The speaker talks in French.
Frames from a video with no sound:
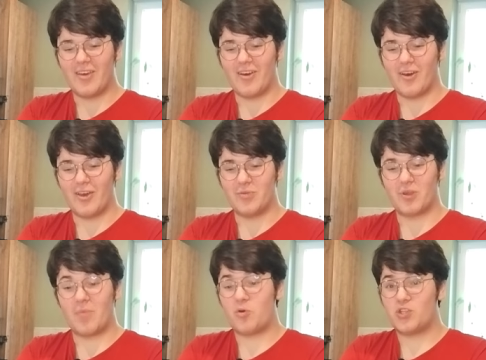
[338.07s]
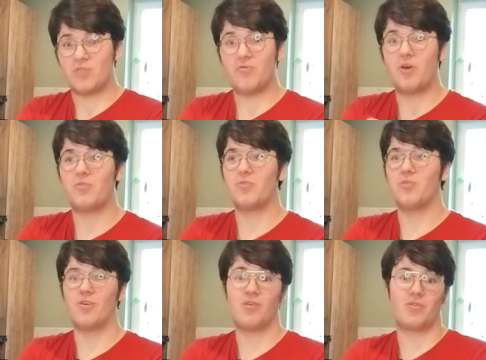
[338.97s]
Et, euh, donc la prochaine fois que
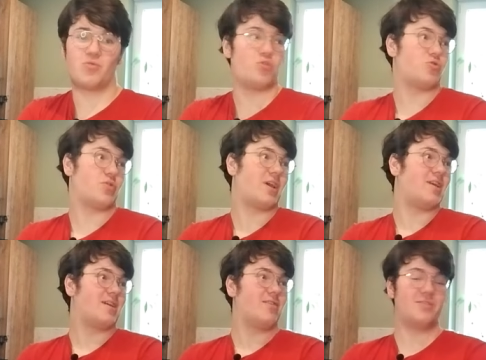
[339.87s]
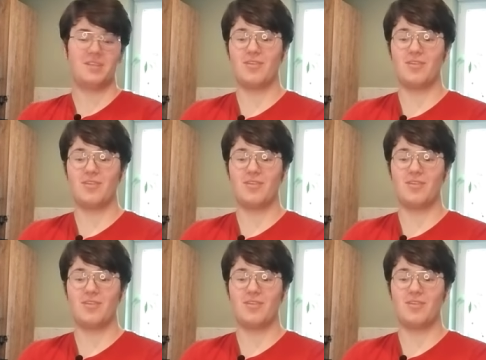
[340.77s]
euh, qu'on entend quelqu'un euh,